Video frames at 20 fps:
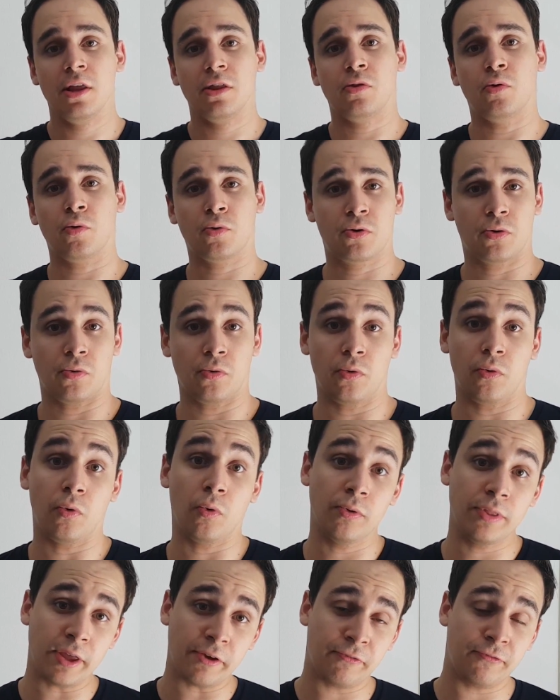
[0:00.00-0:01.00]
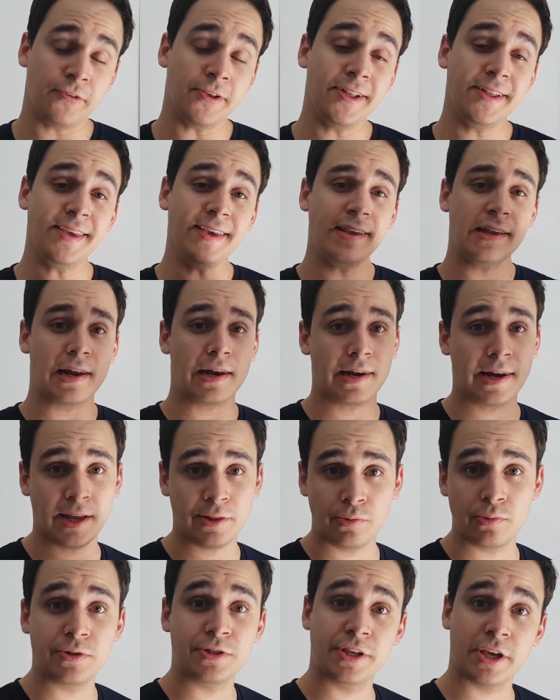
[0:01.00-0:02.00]
Donc, on a fini la
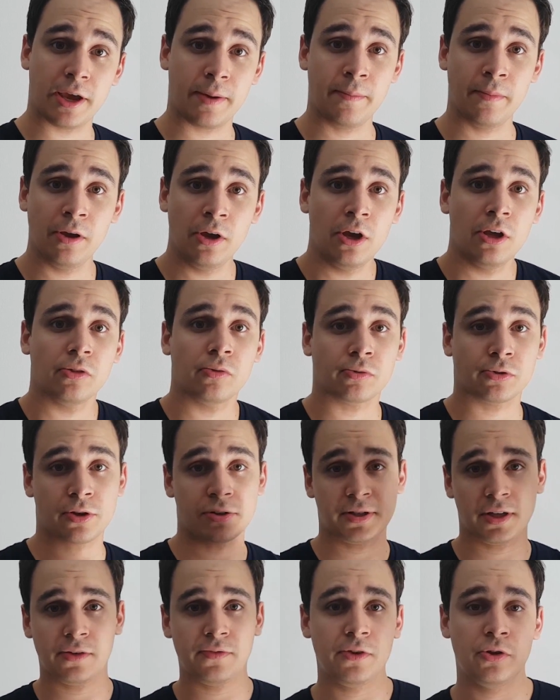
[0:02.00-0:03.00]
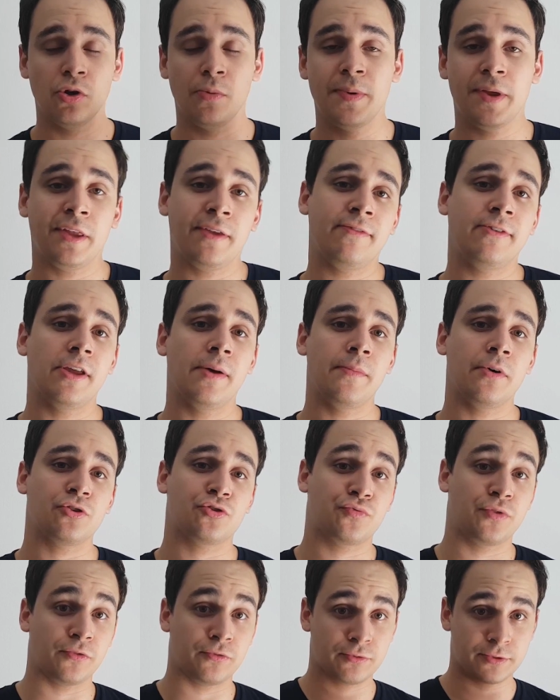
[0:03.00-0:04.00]
deuxième. Donc, dans cette vidéo, bien évidemment,
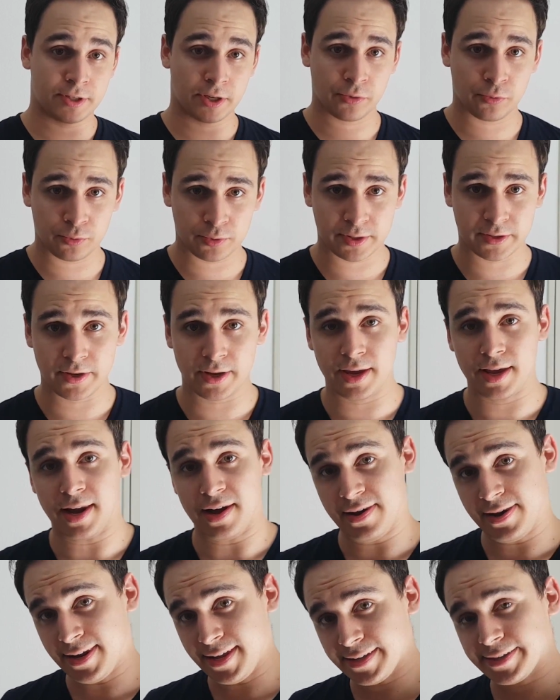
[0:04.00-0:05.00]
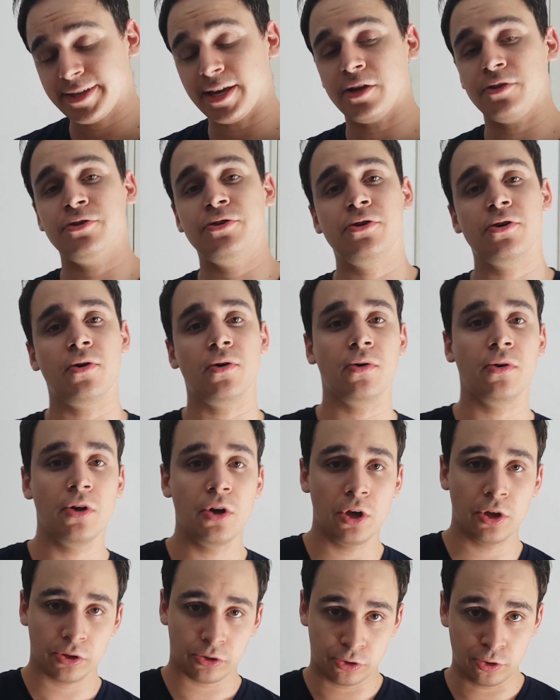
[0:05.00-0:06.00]
je vais vous annoncer les gagnants
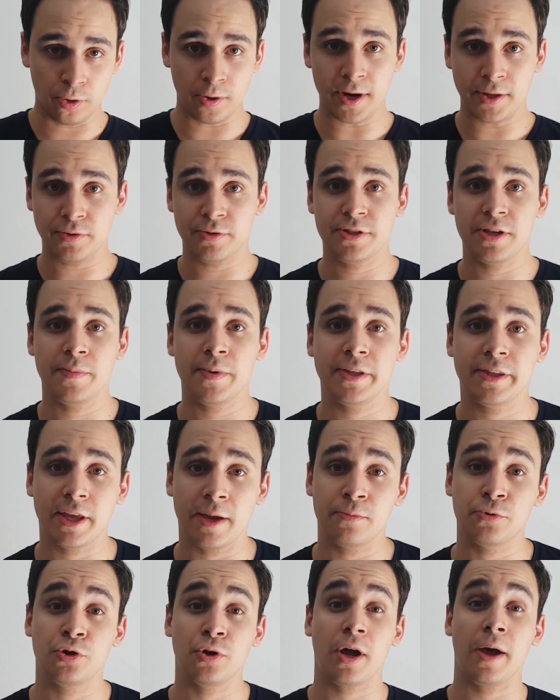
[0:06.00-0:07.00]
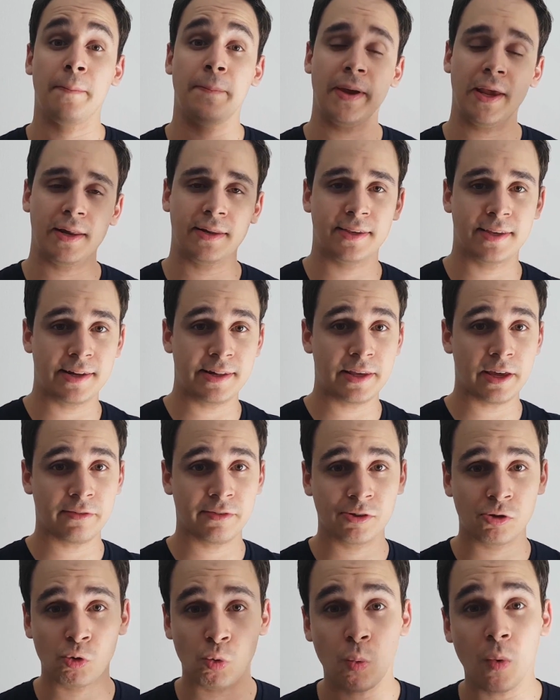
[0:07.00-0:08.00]
de la deuxième étape. Je rappelle qu'il y
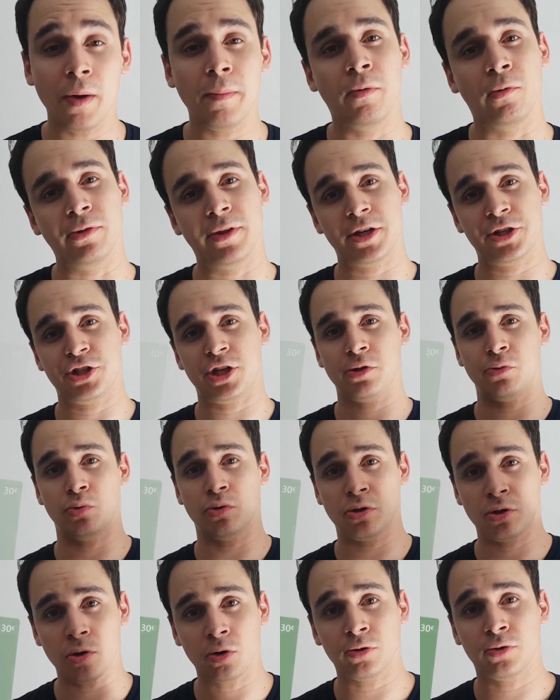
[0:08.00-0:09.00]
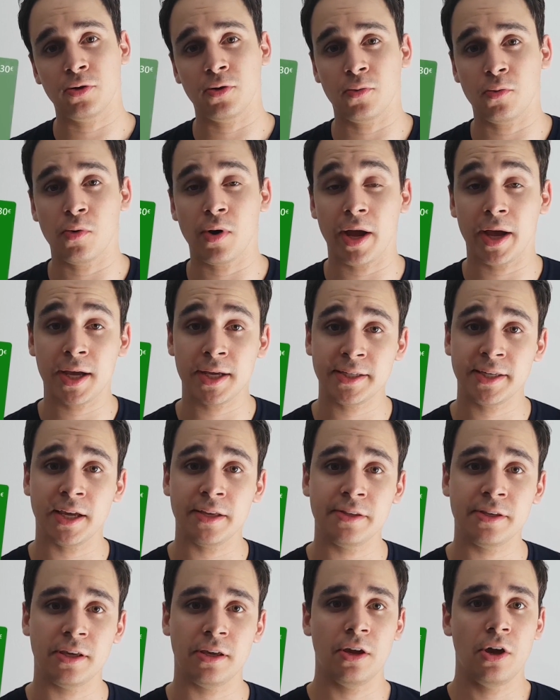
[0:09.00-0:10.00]
avait trois bons d'achat de 30 euros à
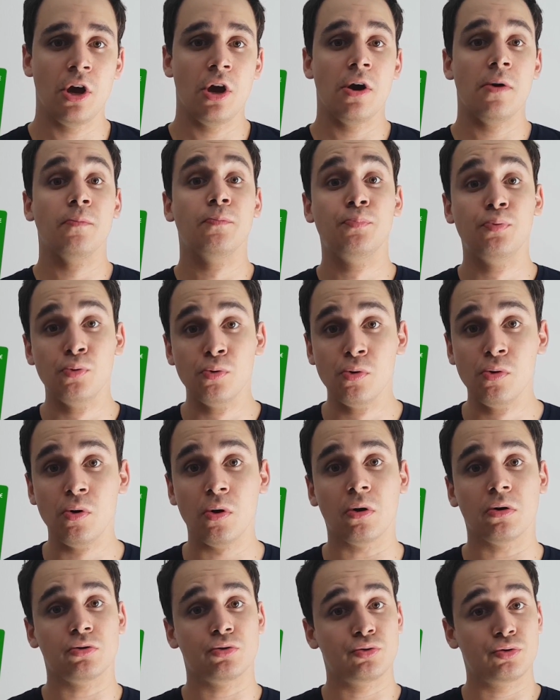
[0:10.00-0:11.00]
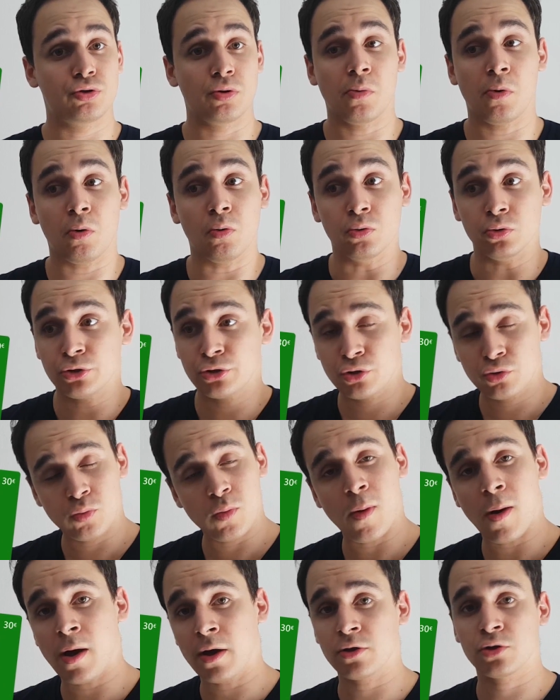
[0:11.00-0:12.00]
gagner pour justement au
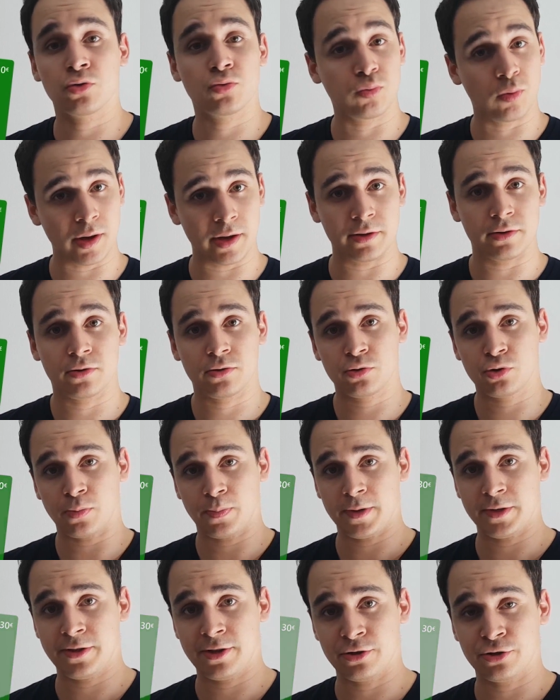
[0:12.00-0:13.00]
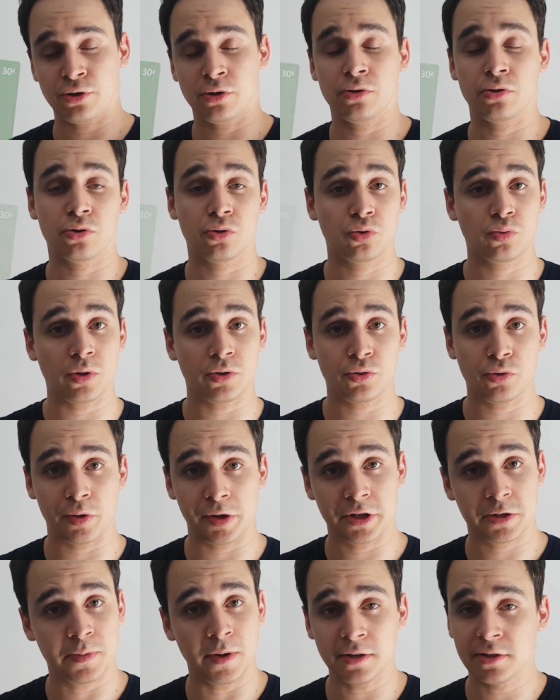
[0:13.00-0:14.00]
choix, soit sur PlayStation, soit sur
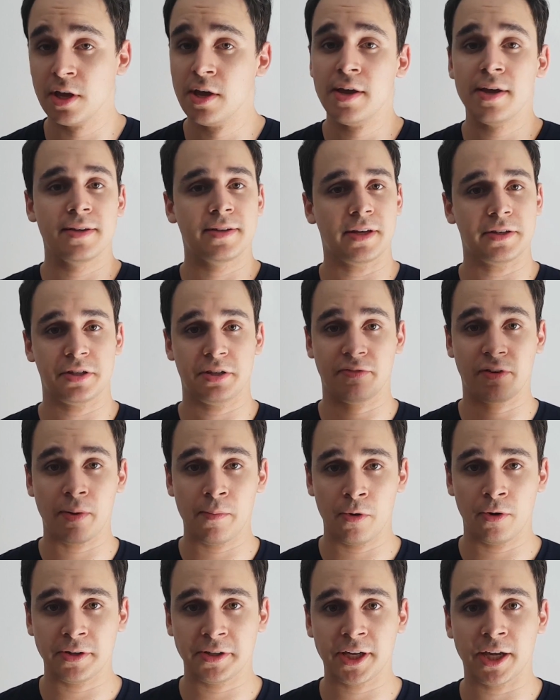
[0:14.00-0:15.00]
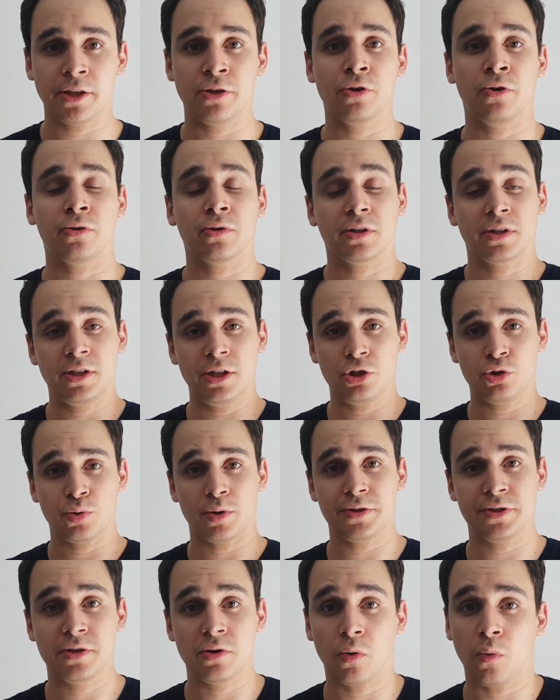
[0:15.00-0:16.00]
Xbox. Ça, c'est vraiment les gagnants qui
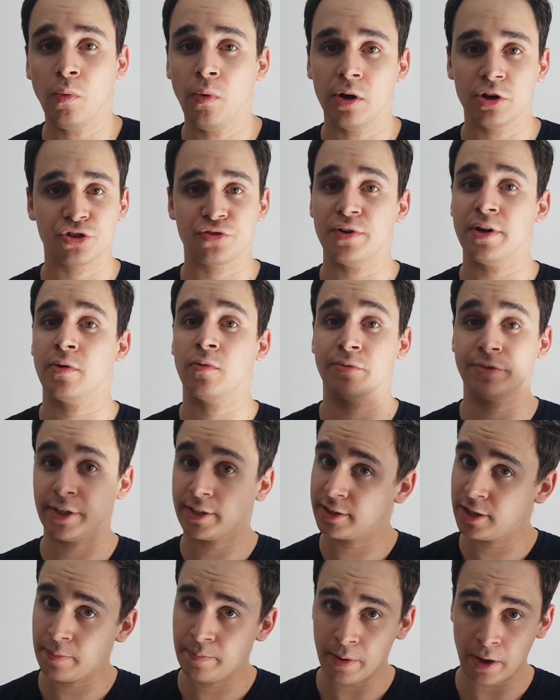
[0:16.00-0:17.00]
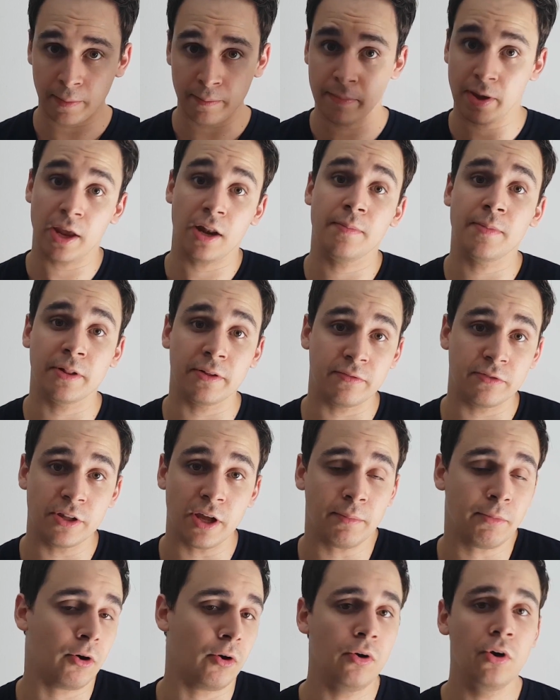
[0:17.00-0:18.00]
choisiront. Hein. Je vais les contacter par mail, bien
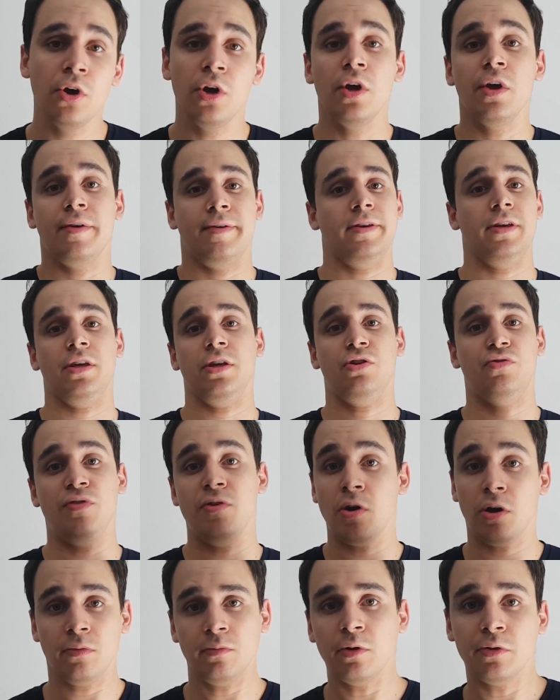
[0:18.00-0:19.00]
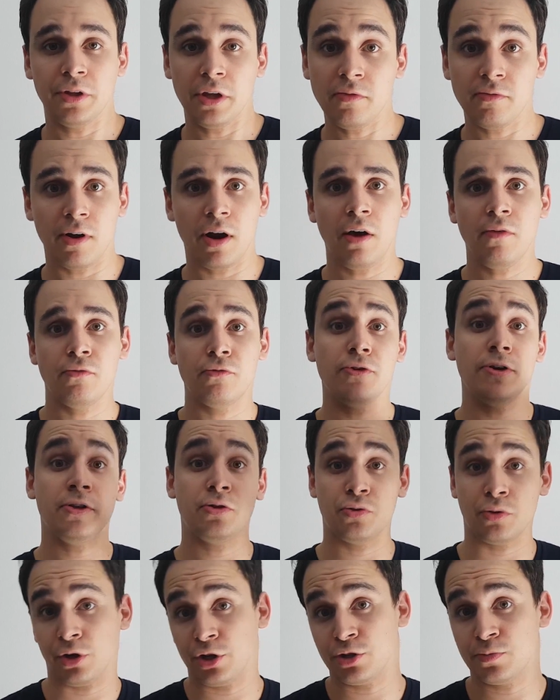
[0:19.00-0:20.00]
évidemment, et je vais leur demander, voilà, vous voulez
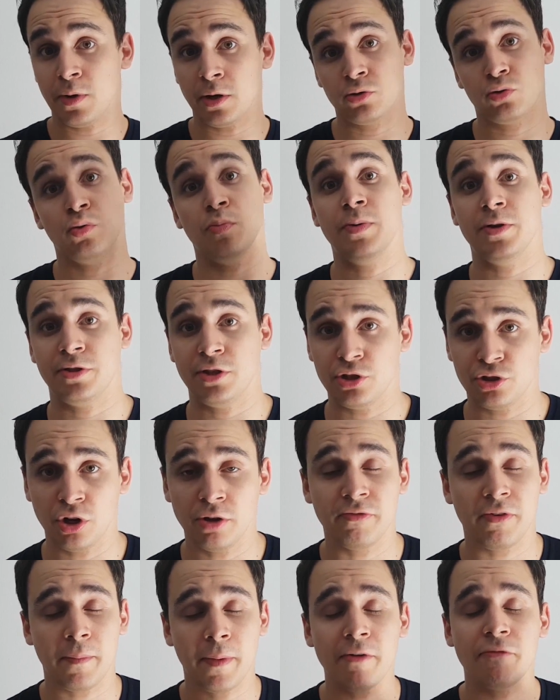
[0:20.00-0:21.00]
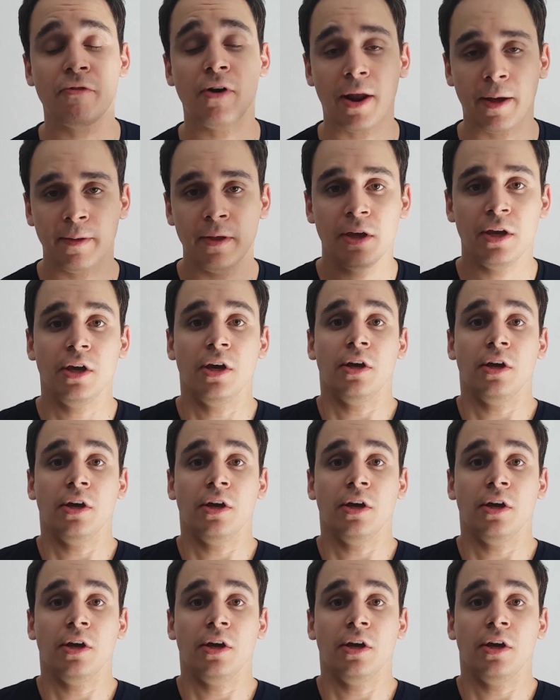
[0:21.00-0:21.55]
sur Xbox ou PlayStation. Enfin bref, voilà.